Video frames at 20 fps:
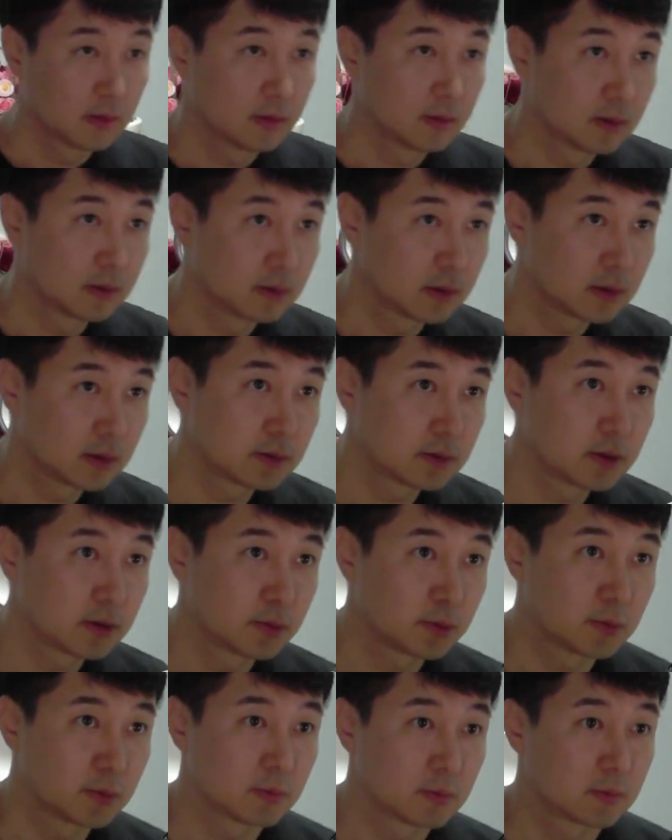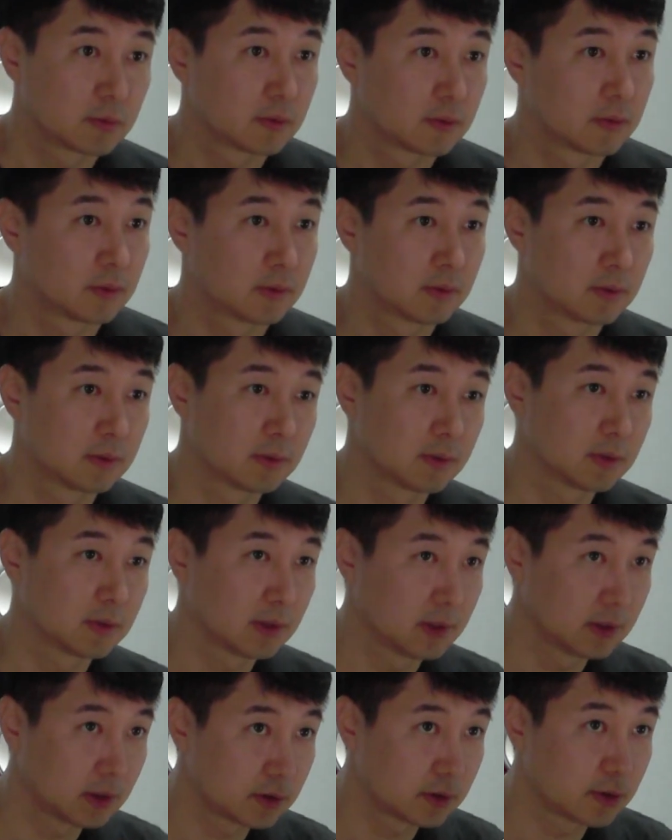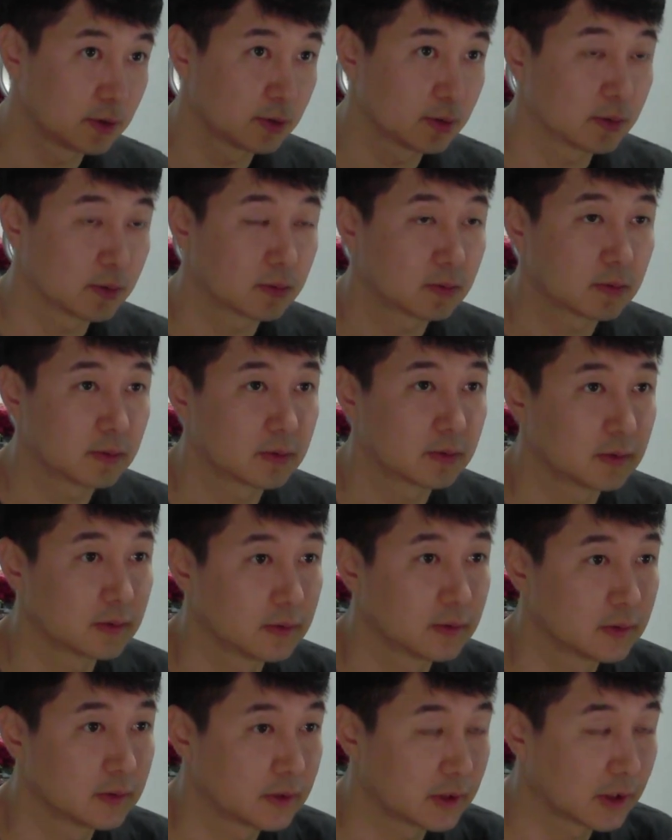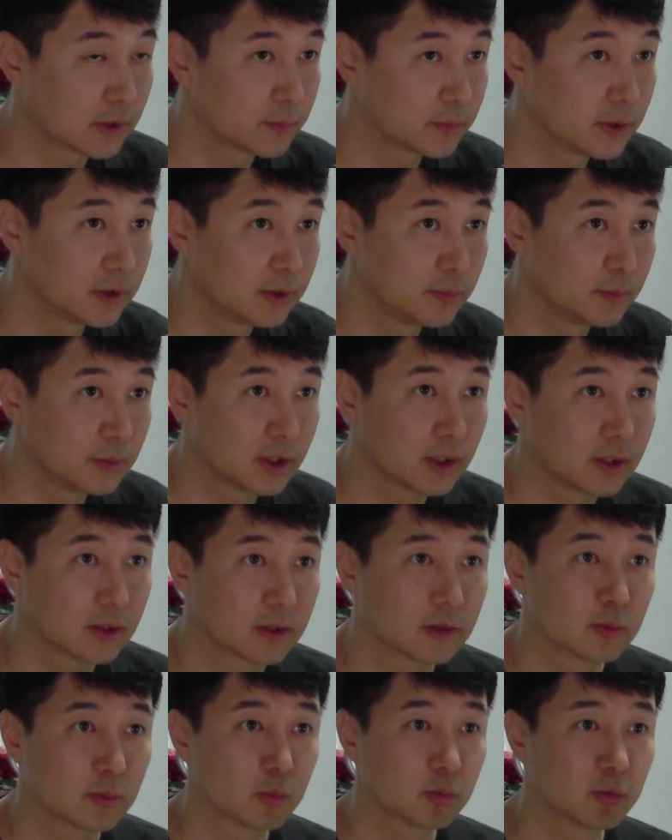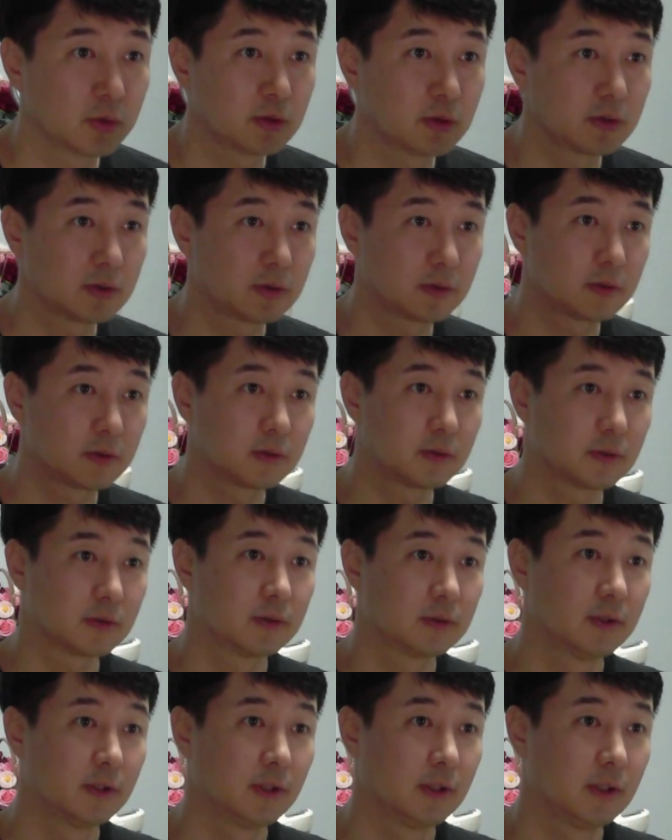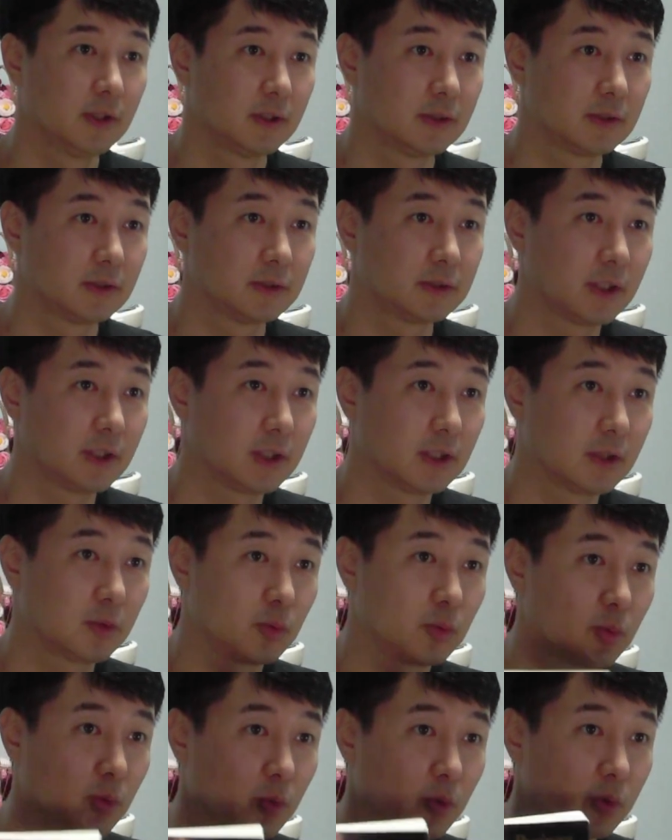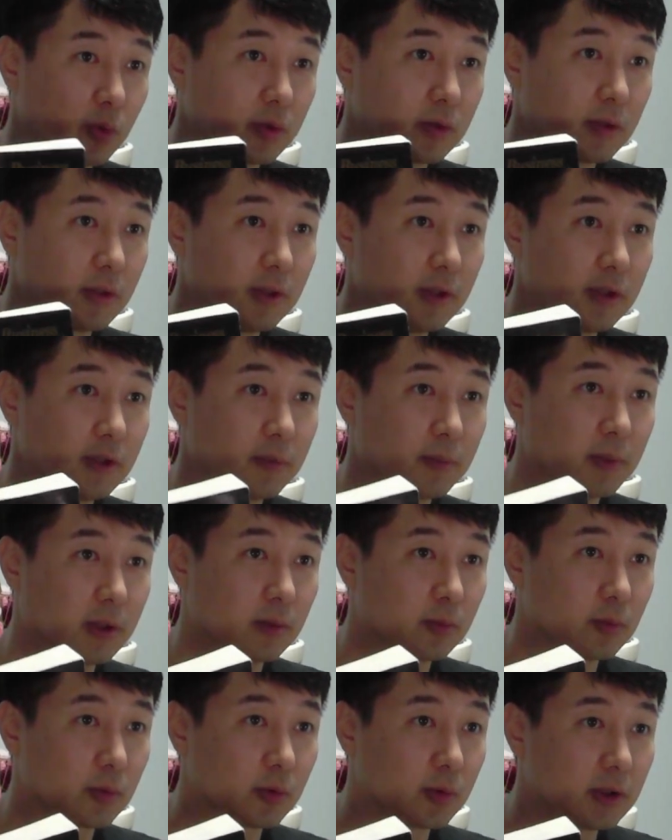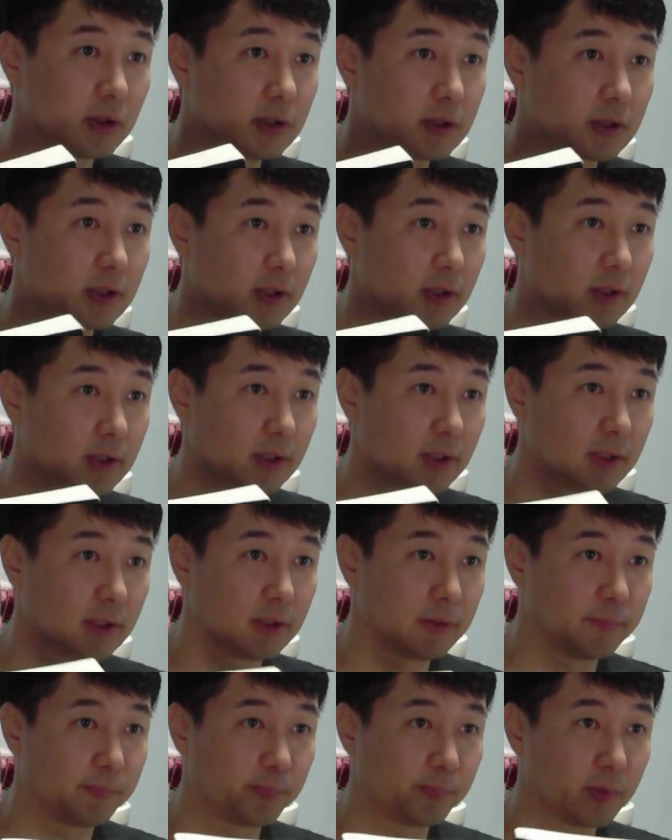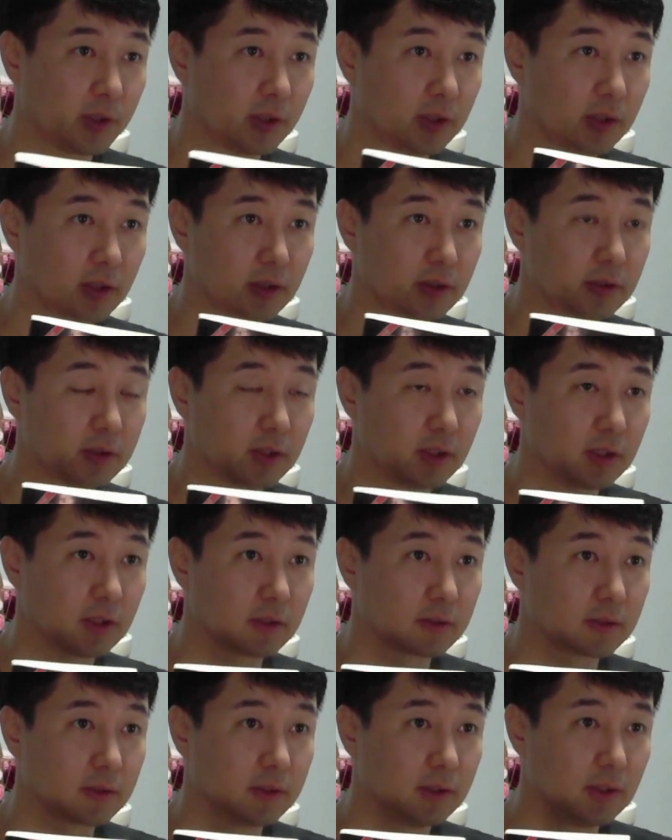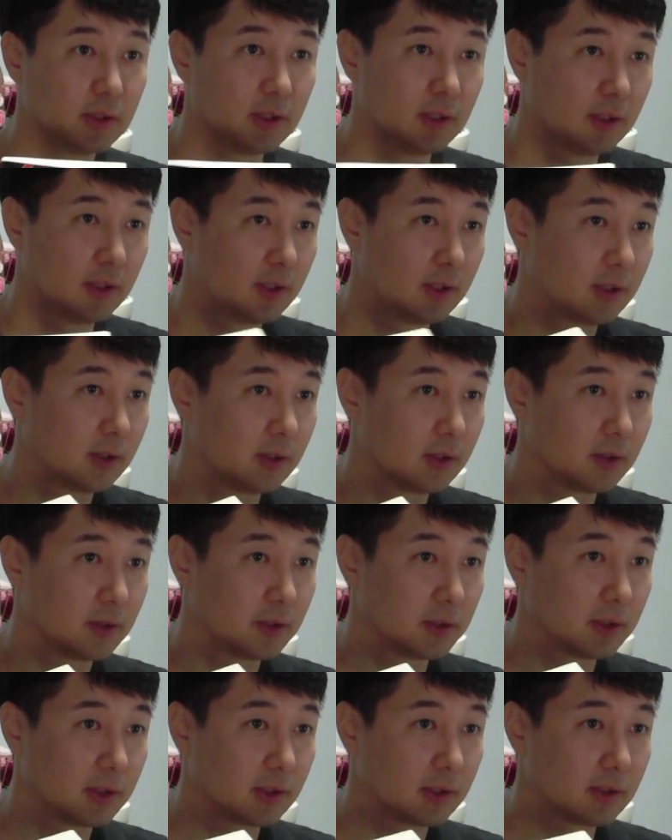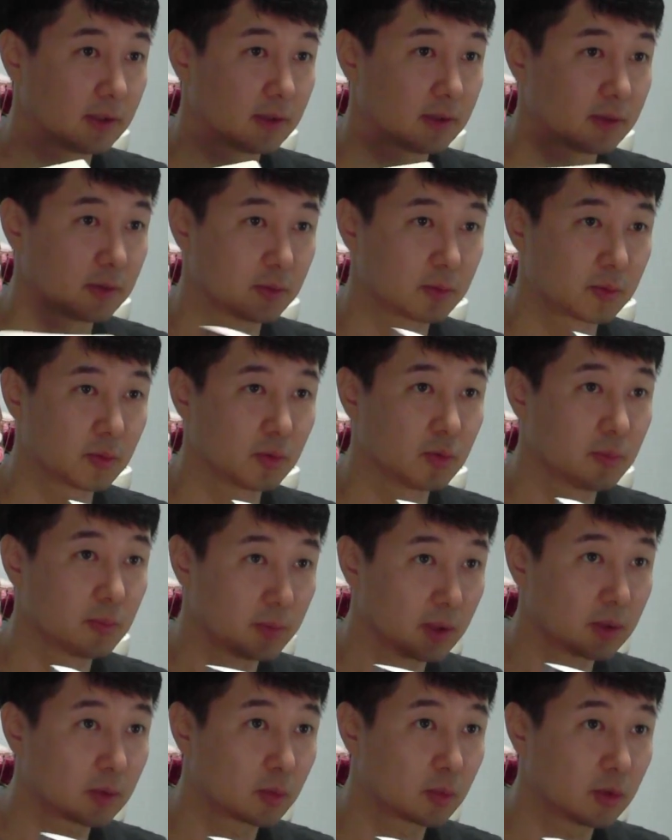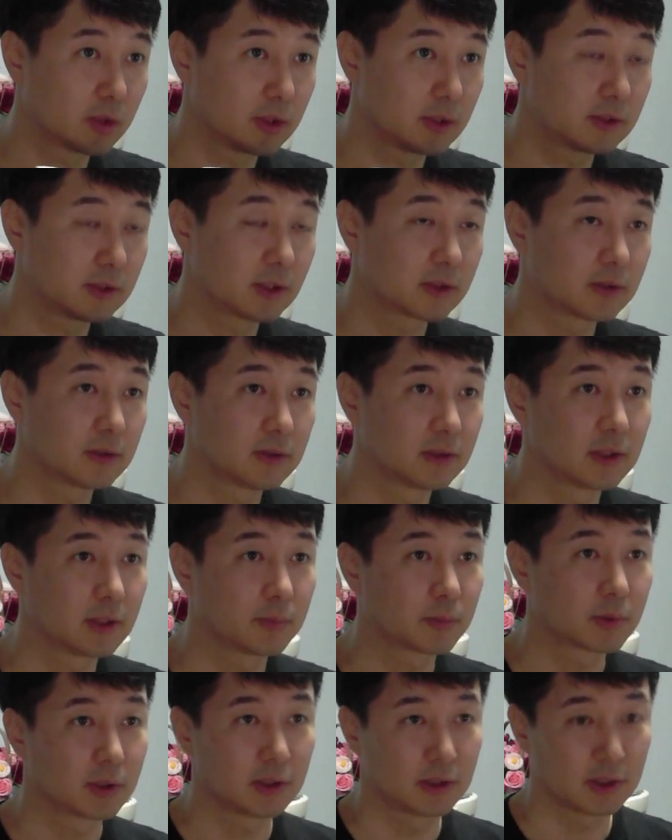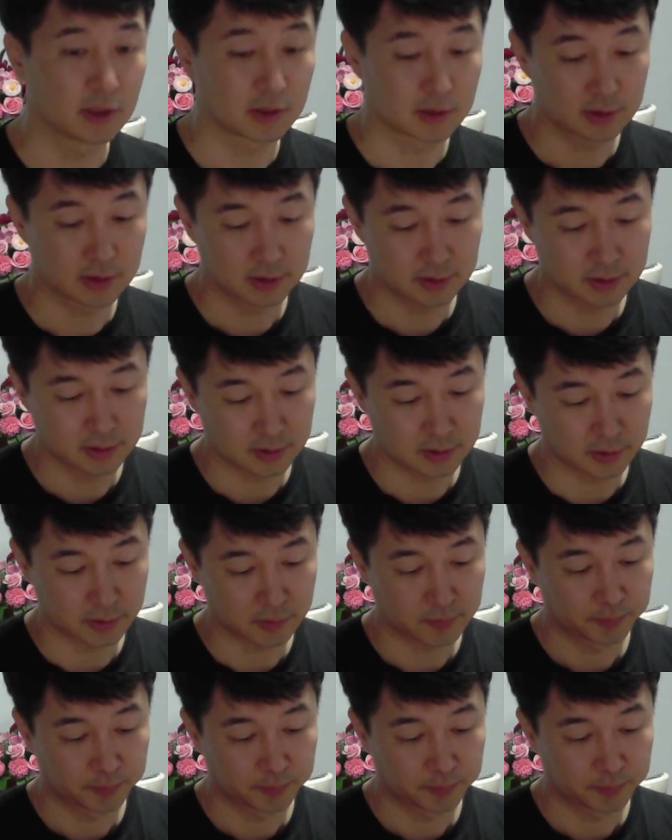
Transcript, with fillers: 안녕하세요. 안녕하세요. 장필입니다. 오늘은 제가 또 설레이는 마음으로 읽게 될 이 책, 어, 또몇 권의 책들을 함께 이야기를 해드릴게요.